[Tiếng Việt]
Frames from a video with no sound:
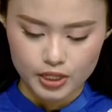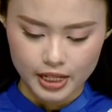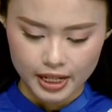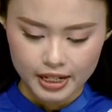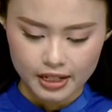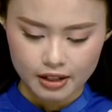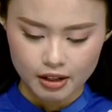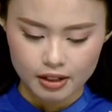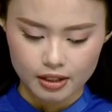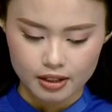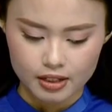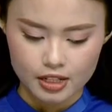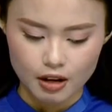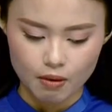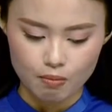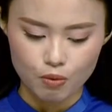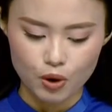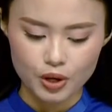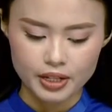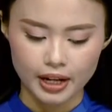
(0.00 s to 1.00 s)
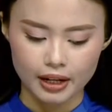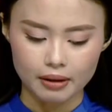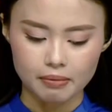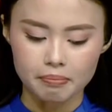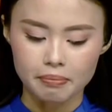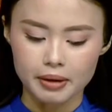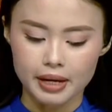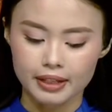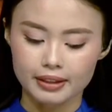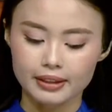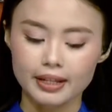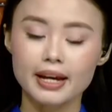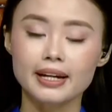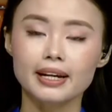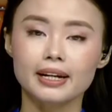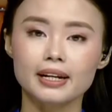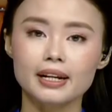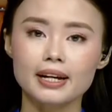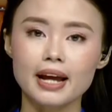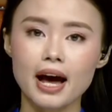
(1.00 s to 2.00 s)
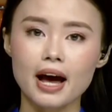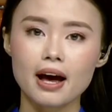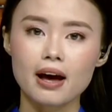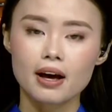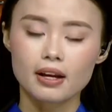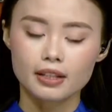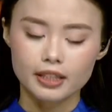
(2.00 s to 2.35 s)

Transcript: cháy rừng trong bối cảnh miền Tây Canada